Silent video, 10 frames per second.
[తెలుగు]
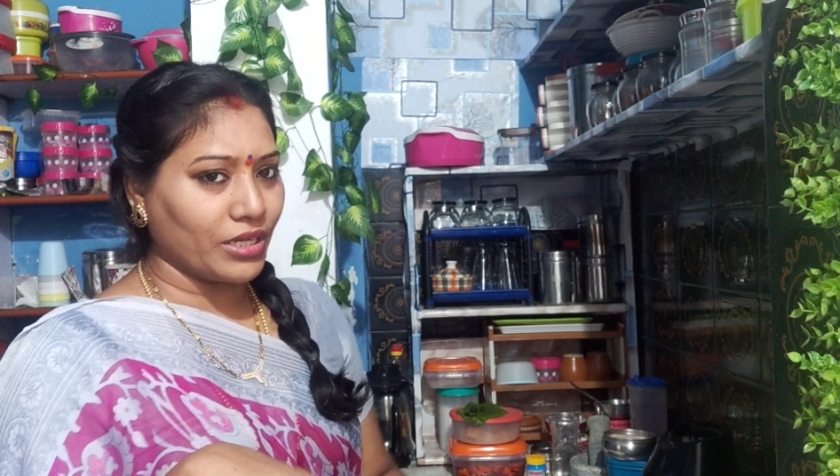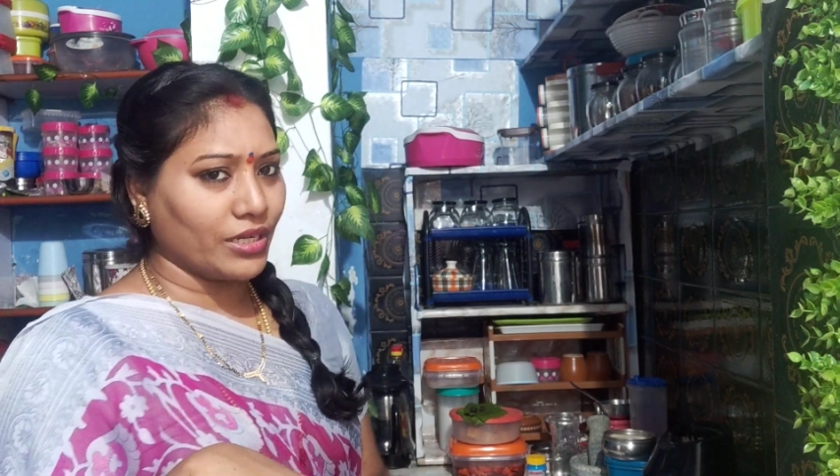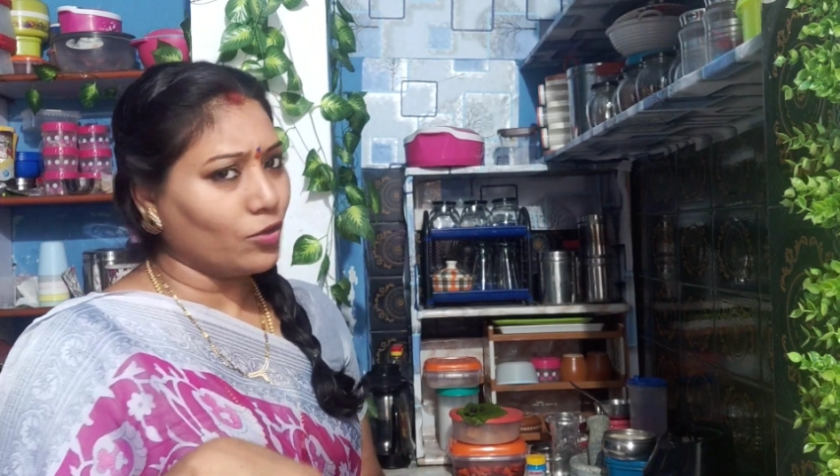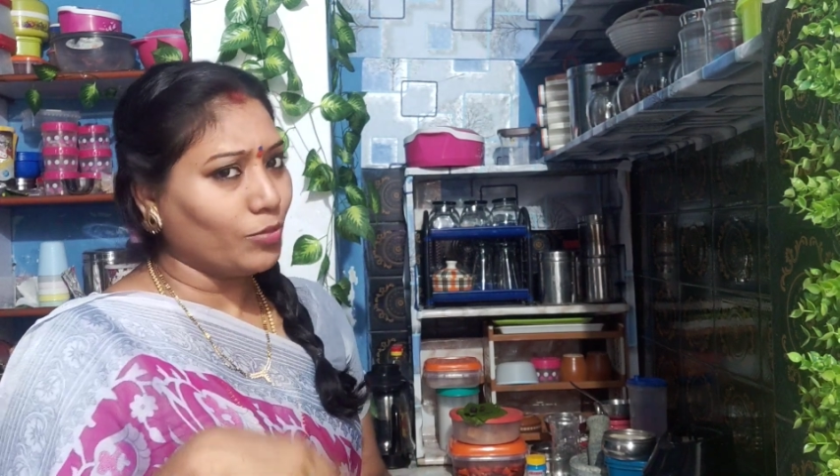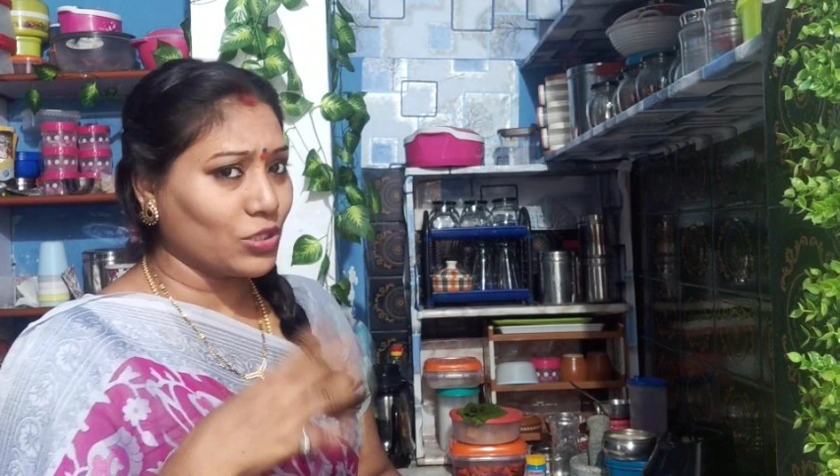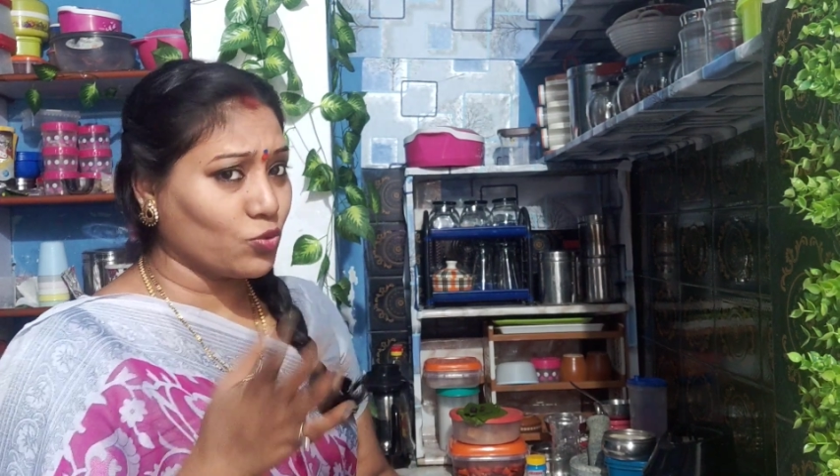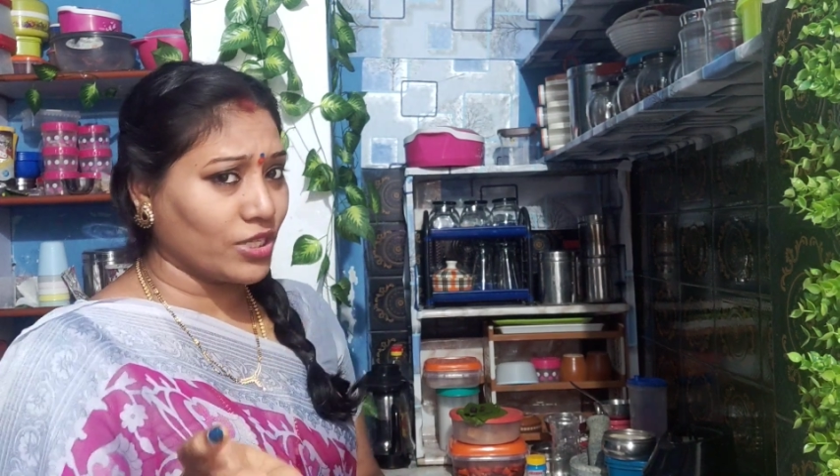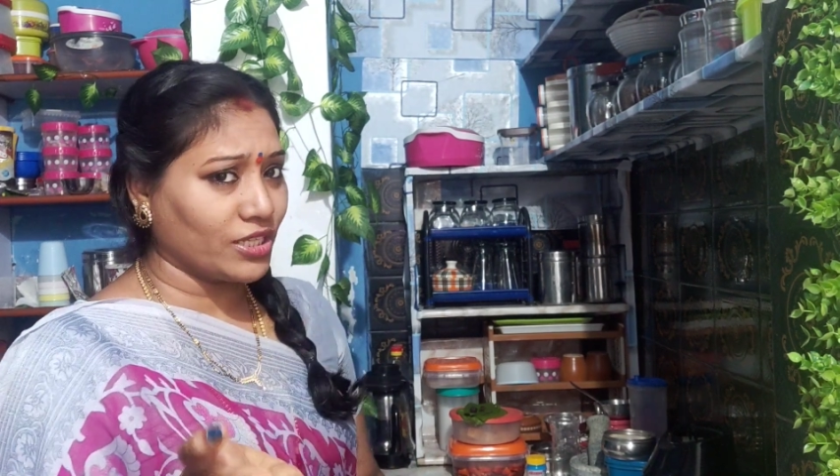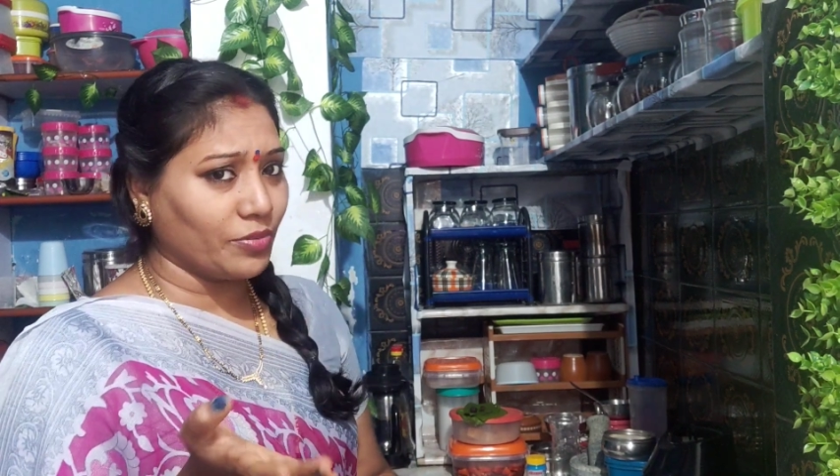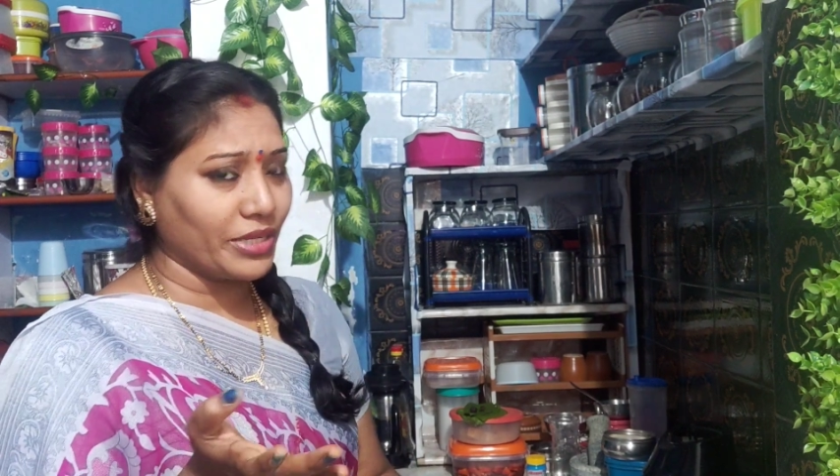అంటాను మరి
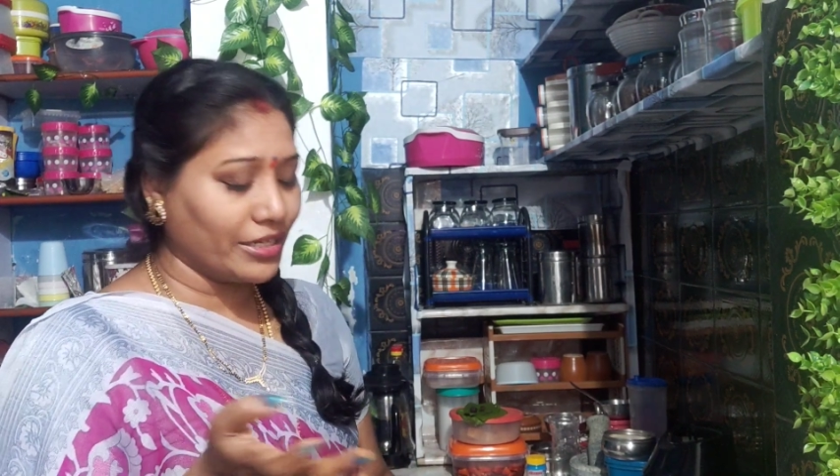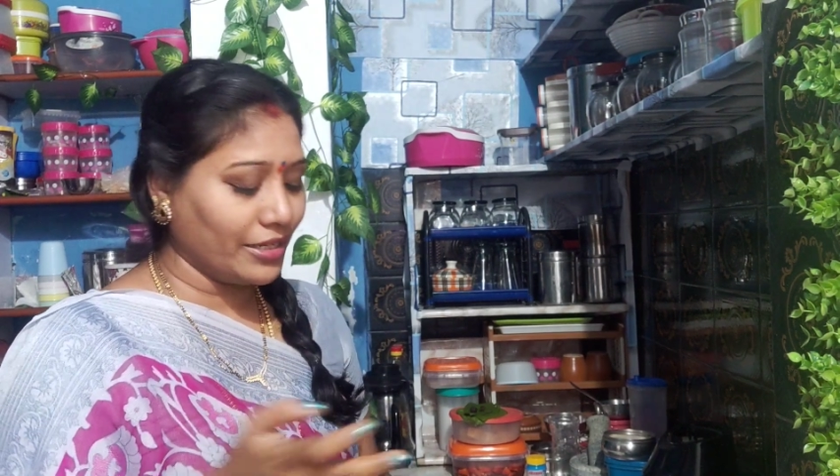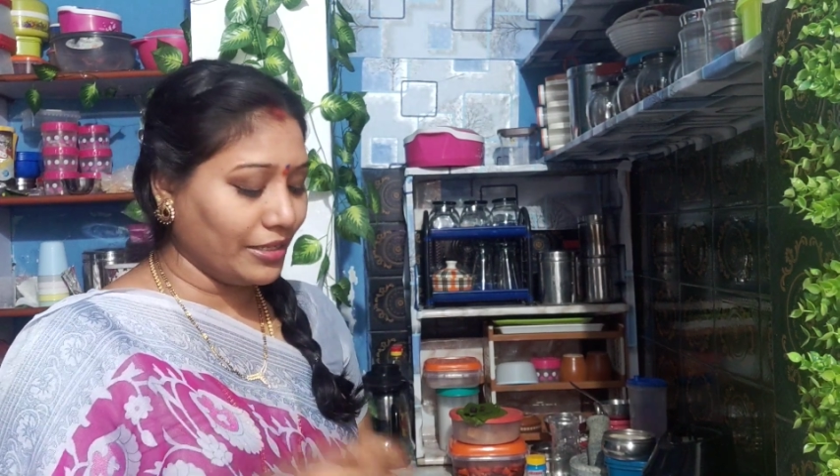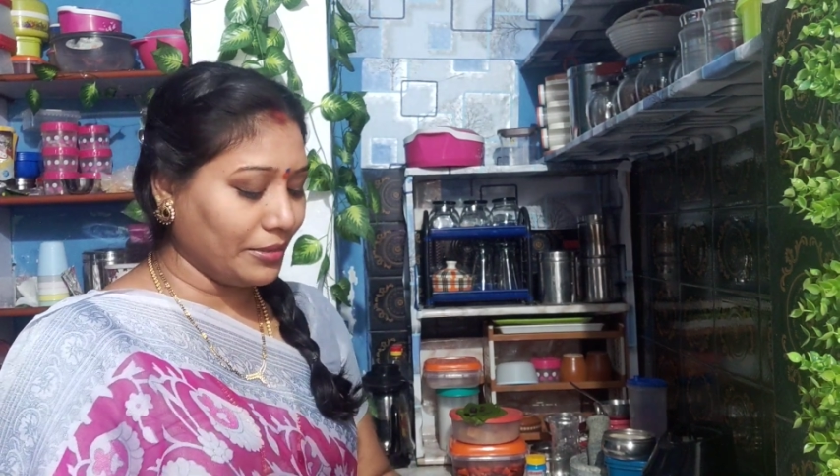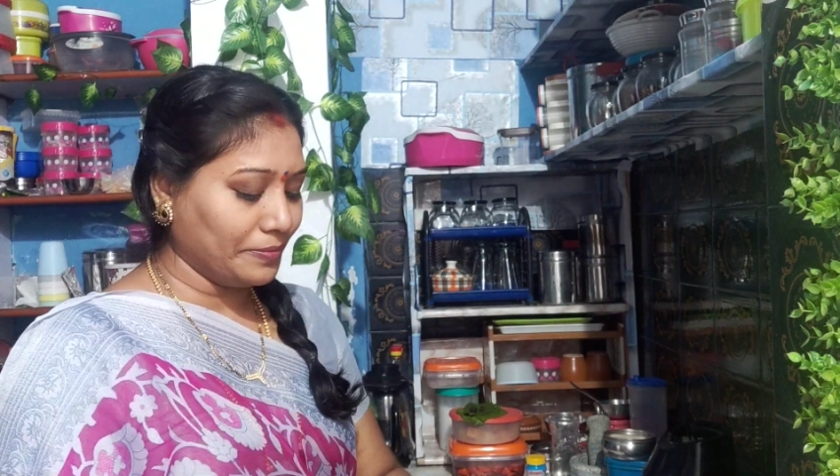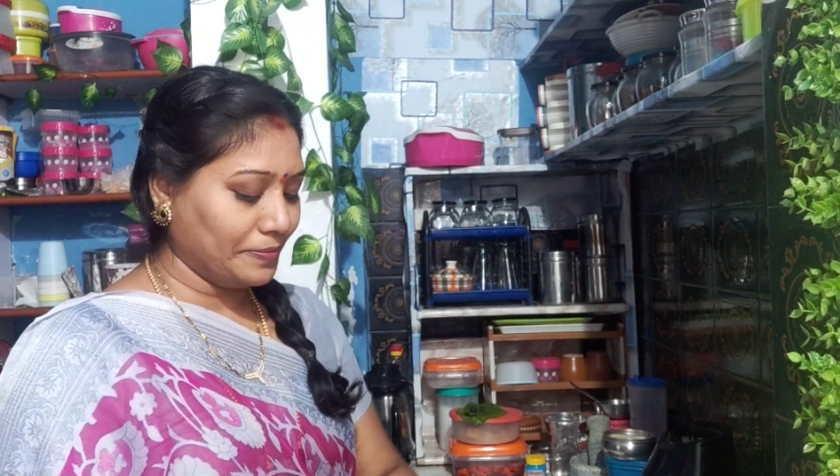చూసేద్దామండి